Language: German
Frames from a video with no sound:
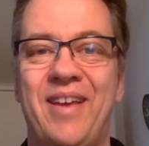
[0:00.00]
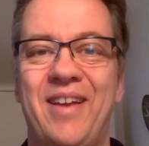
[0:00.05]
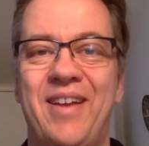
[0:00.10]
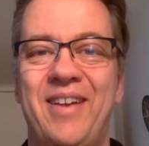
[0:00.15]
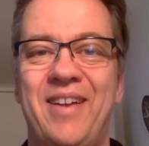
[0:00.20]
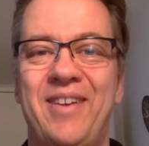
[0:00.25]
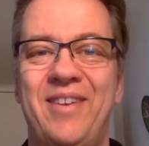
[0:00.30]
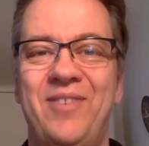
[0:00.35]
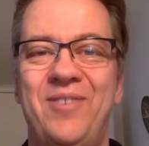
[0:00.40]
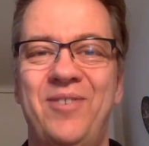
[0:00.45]

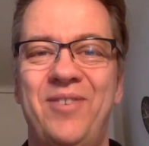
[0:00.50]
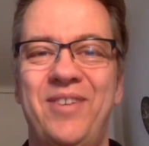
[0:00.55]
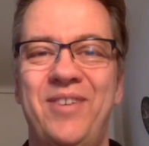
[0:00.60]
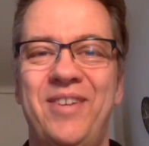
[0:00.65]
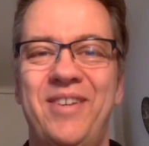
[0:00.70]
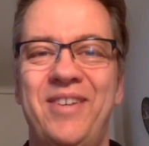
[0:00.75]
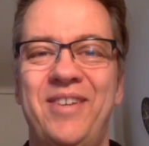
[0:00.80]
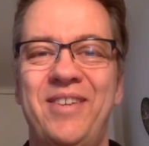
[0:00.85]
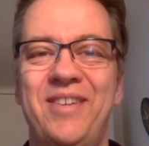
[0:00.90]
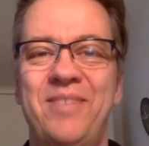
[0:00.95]
Hallo
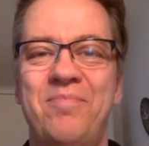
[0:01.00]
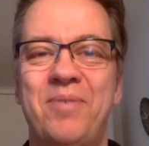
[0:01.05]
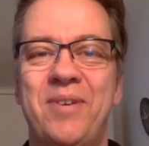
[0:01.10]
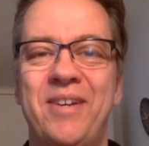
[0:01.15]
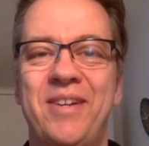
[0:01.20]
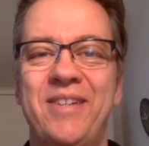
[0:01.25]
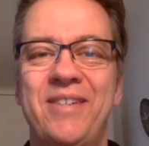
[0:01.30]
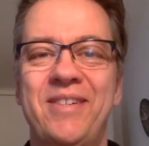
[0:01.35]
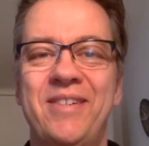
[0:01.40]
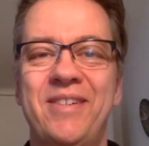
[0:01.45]
ihr
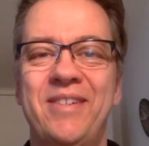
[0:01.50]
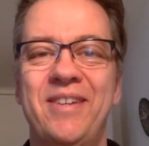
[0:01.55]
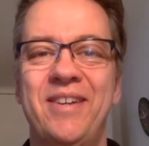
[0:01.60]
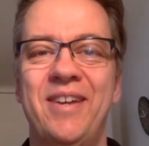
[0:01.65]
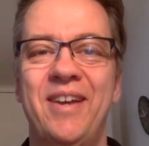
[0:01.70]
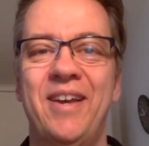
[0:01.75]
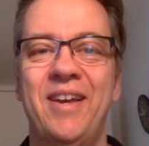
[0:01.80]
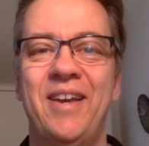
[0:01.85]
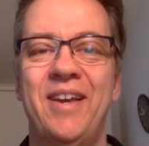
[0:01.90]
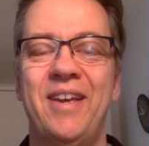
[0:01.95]
Lieben,
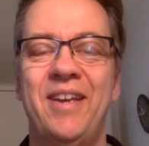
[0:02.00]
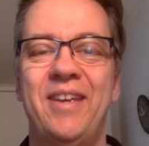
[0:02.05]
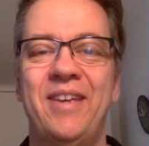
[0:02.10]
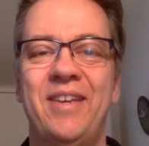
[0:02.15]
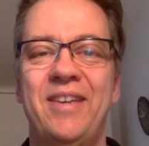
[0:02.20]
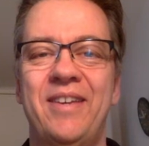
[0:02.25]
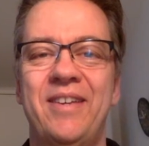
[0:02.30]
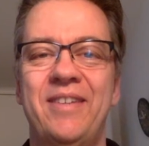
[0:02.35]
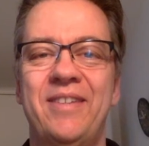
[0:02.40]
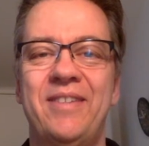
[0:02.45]

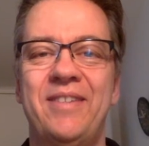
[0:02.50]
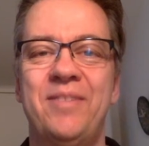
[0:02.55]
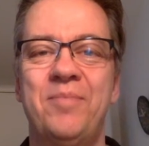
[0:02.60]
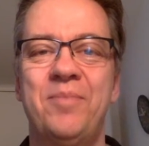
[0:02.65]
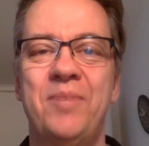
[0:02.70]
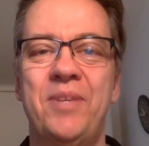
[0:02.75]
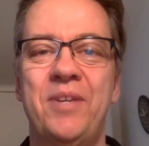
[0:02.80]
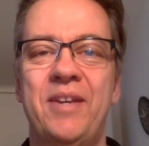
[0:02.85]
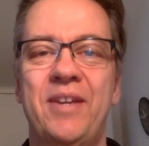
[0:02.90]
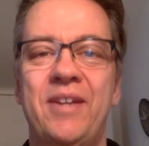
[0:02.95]
hier ist der
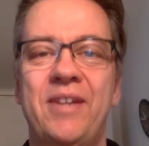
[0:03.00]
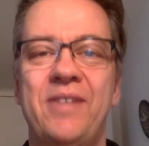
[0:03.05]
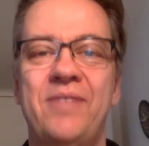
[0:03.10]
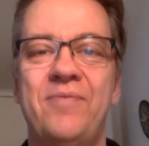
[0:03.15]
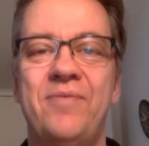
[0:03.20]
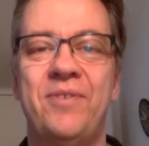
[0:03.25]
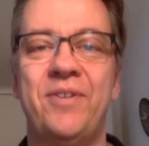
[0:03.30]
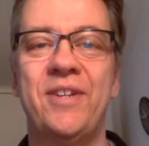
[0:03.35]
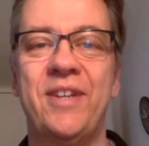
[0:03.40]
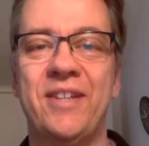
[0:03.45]
Michael
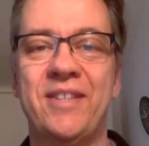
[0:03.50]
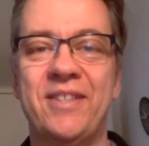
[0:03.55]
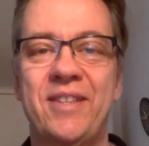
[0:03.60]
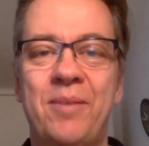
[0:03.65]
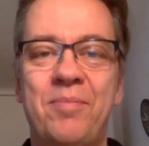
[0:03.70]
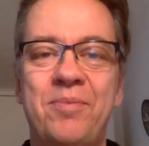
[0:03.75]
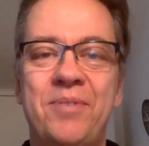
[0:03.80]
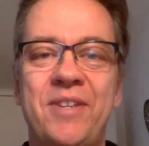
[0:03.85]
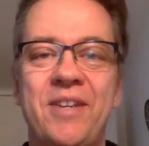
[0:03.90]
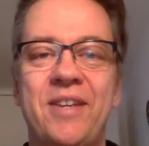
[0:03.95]
von
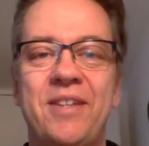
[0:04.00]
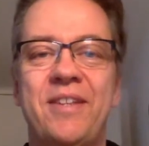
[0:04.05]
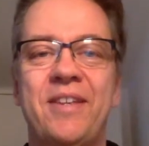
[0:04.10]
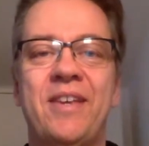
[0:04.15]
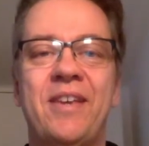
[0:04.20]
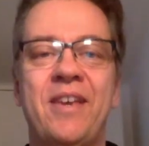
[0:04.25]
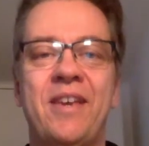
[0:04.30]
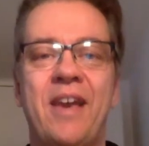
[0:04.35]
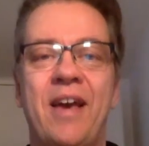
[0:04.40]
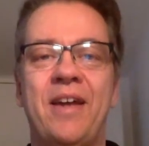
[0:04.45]

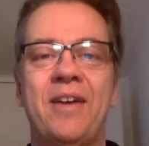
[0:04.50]
jetztselbstsicher.de.